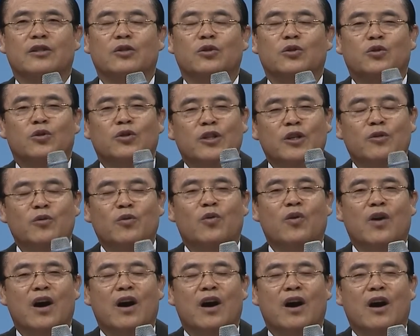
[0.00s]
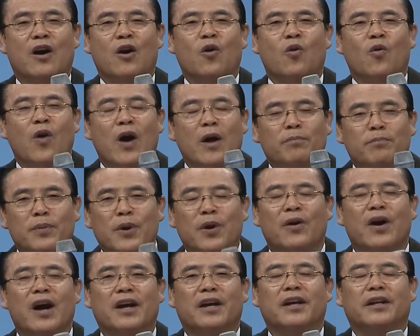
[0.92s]
주님과
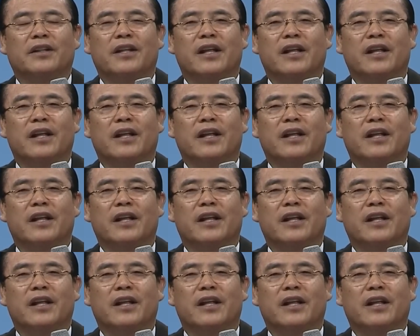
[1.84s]
화평하게